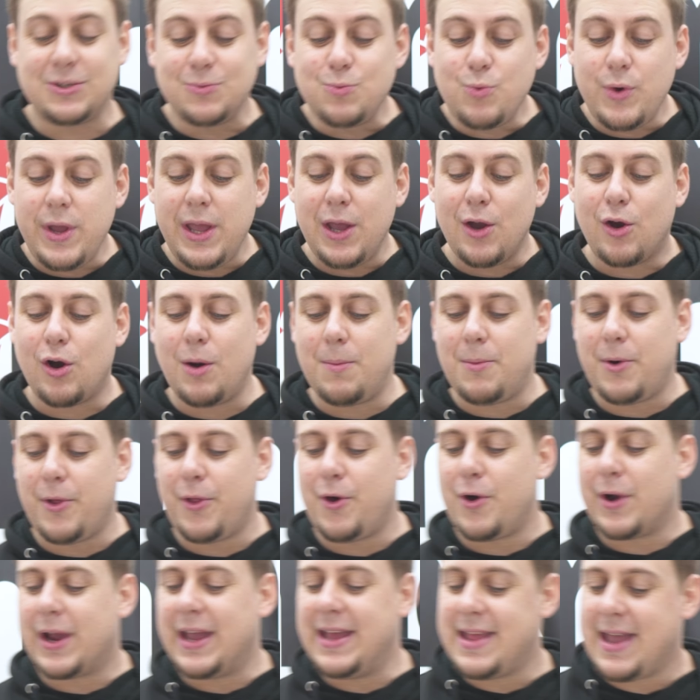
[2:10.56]
es muy
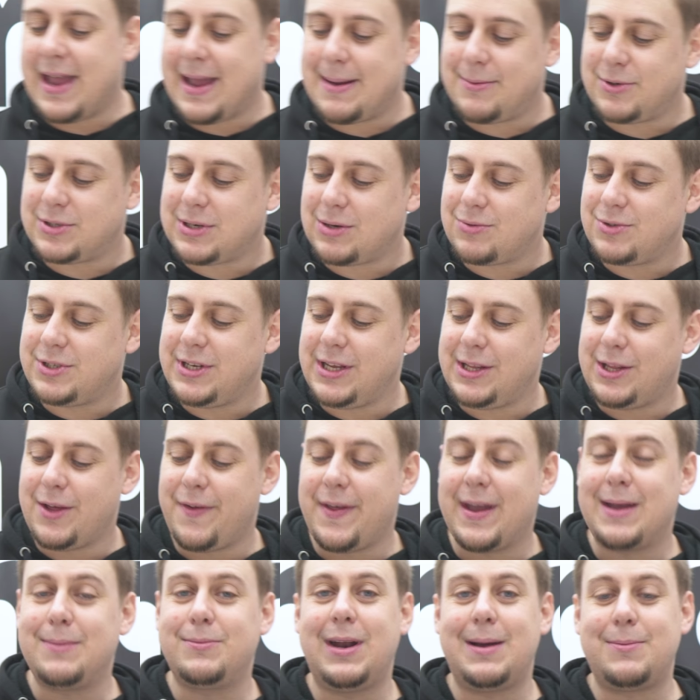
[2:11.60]
incómodo que lleguemos a un sitio,
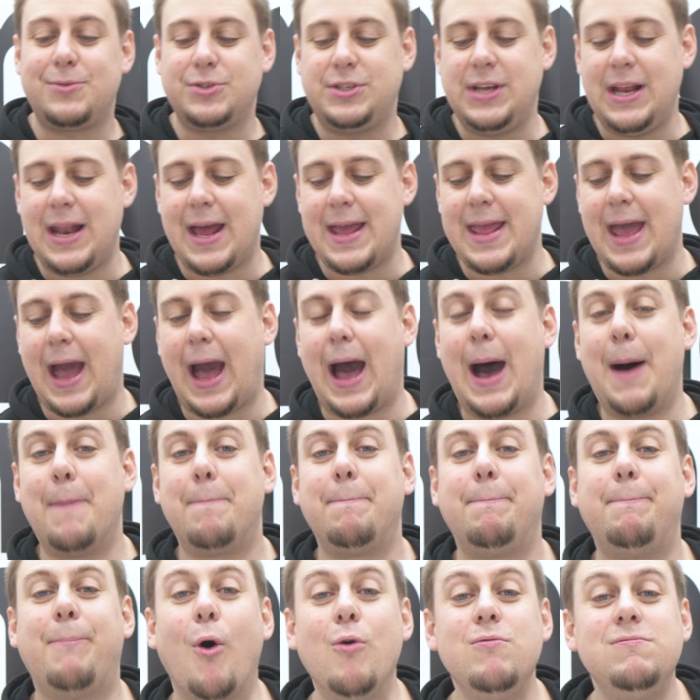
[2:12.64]
dejemos la mochila y haga
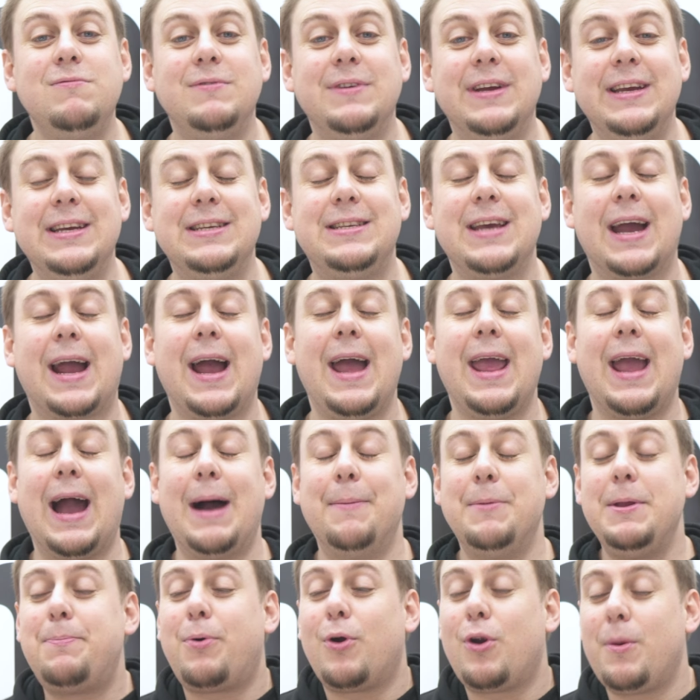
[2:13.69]
¡pum! y se caiga. A
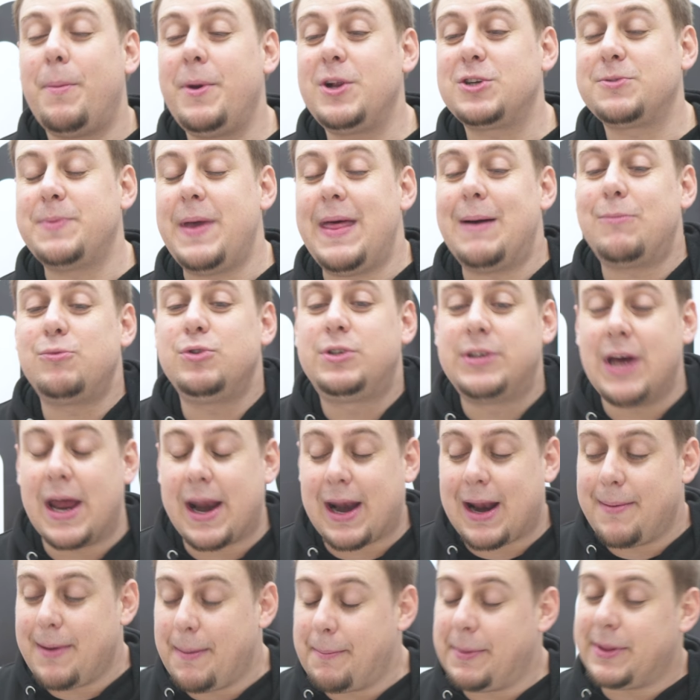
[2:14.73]
mí por lo menos me da mucha
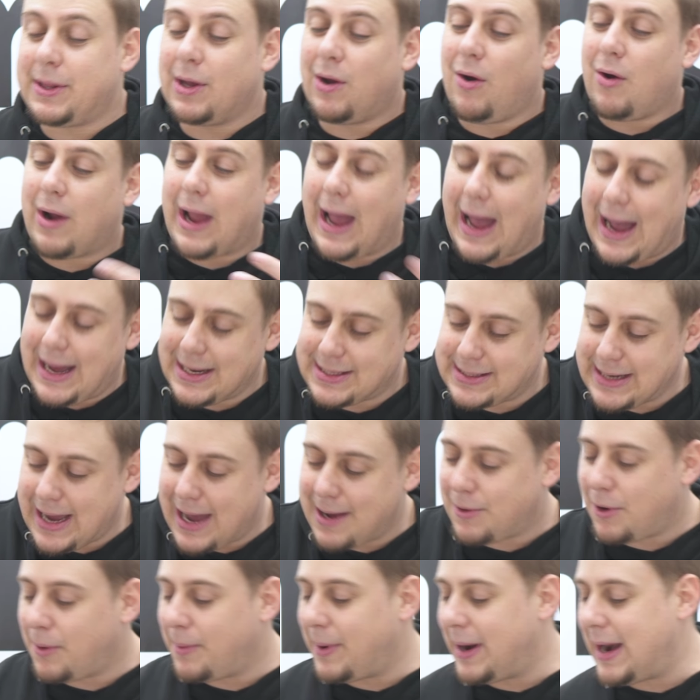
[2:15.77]
rabia, me tengo que
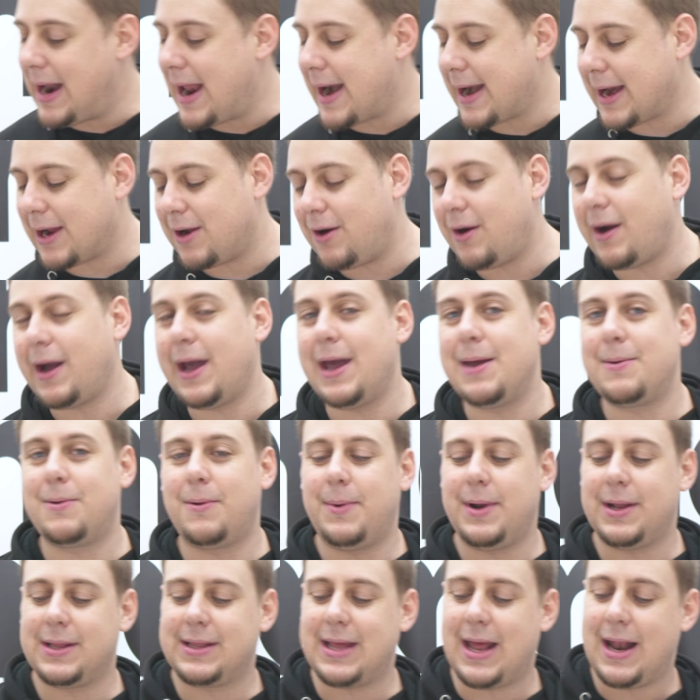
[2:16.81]
agachar, volverla a recoger,
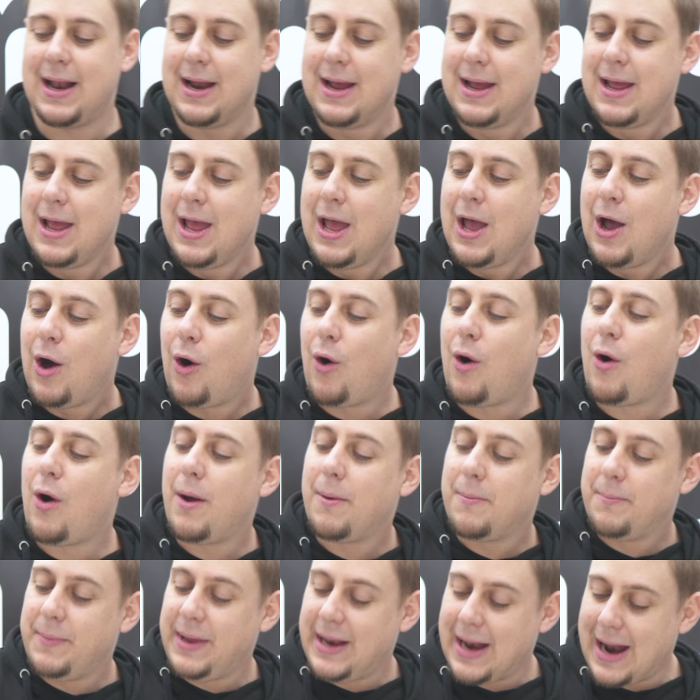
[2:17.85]
volver a tal,
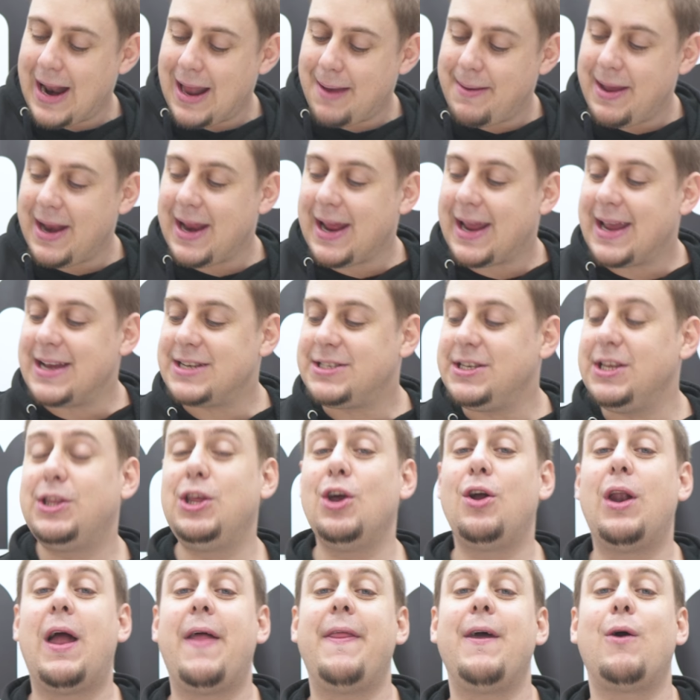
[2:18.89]
o mirar a ver en qué
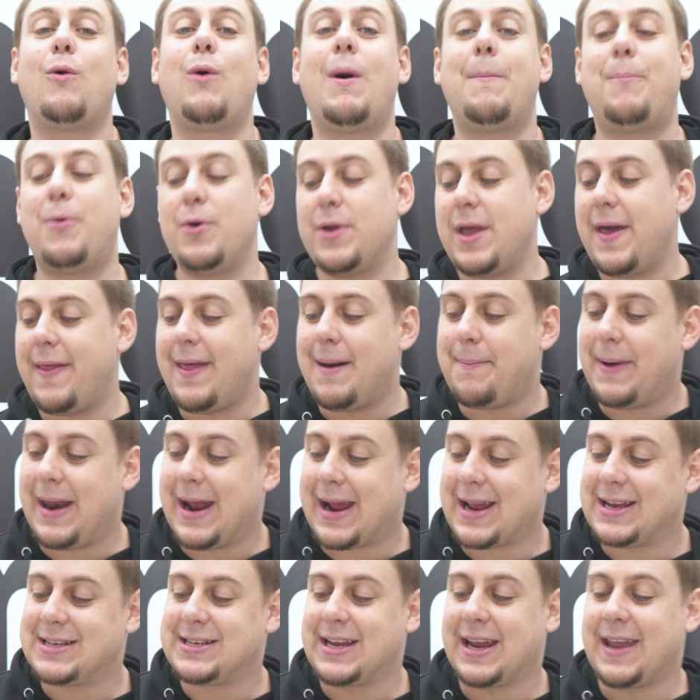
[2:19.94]
sitio la dejo apoyada
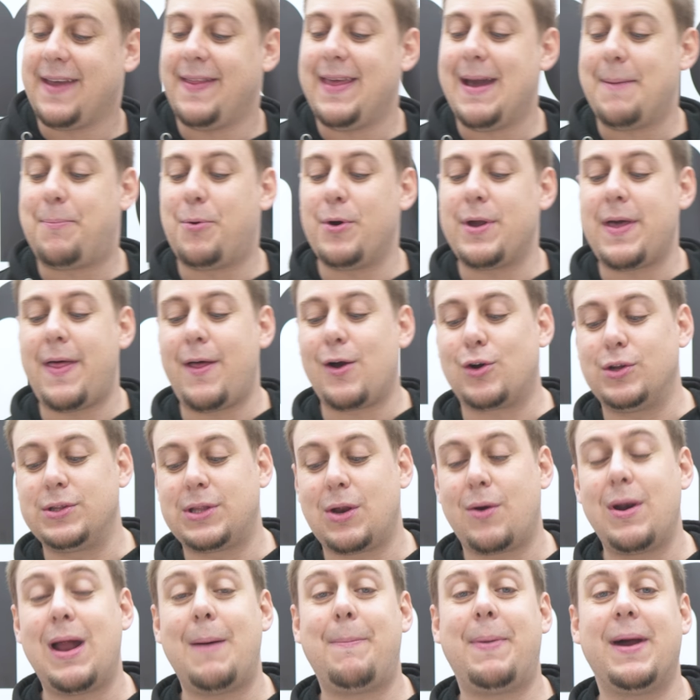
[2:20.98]
para que se quede apoyada
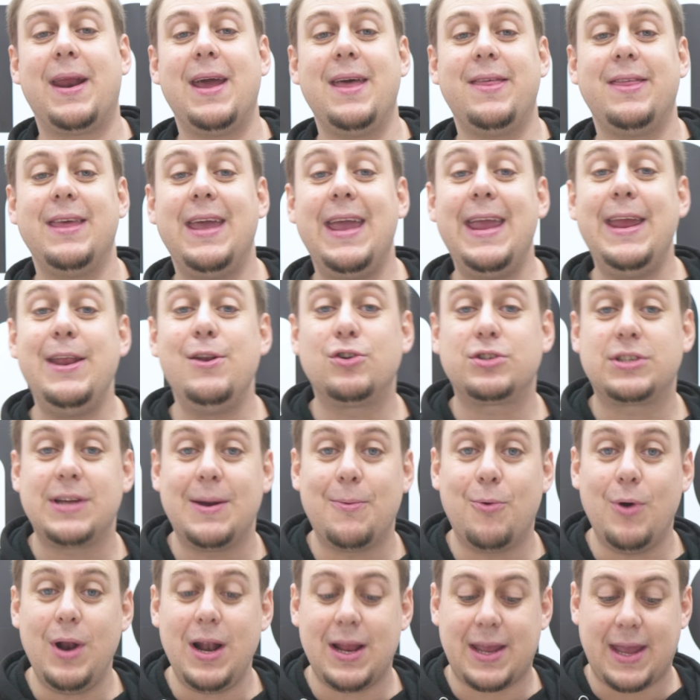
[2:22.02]
contra una pared y no se
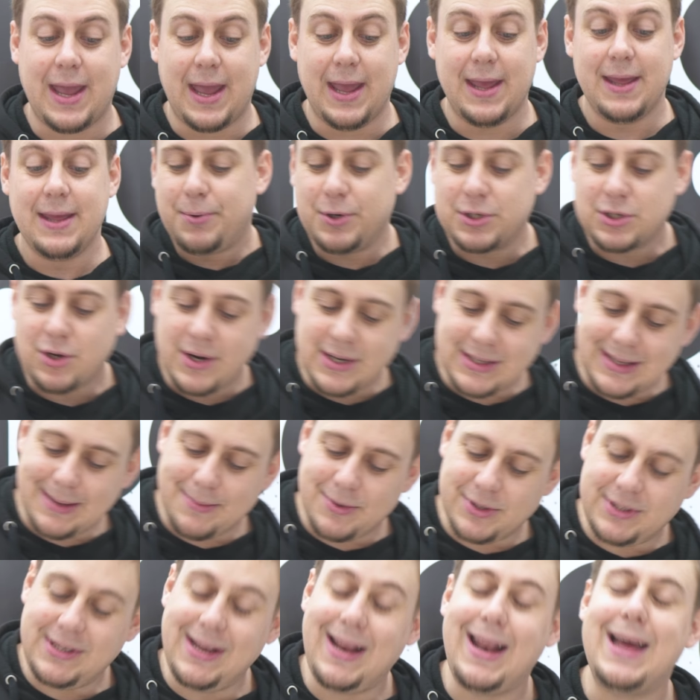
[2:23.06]
vuelque. Pues con esta
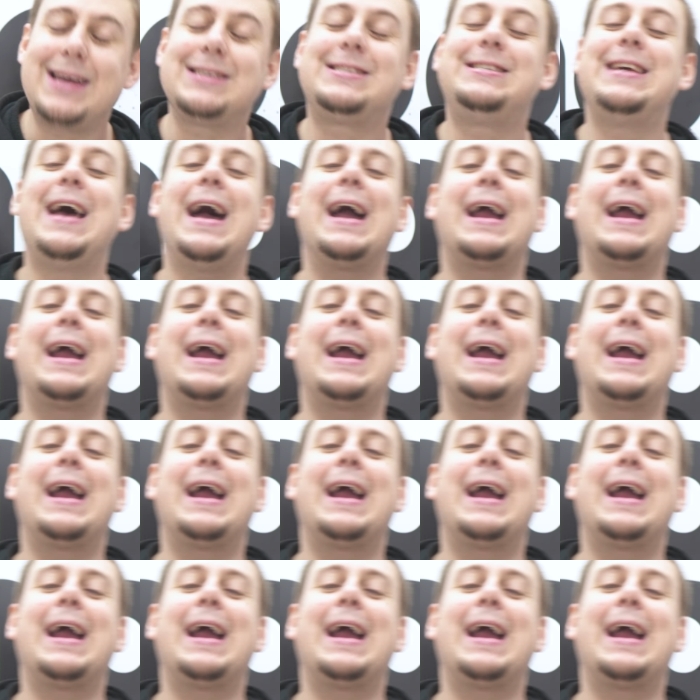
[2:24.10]
mochila se